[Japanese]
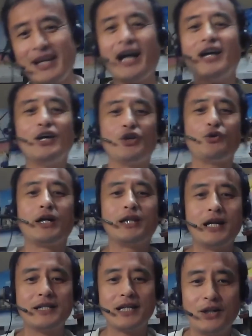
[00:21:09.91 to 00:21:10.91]
あ、よかっ
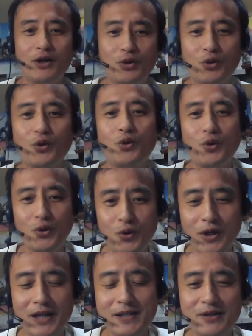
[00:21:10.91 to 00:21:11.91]
たらチャンネル登録、高
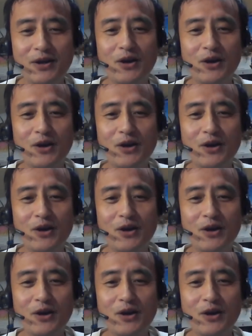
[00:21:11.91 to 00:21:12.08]
評価ですね、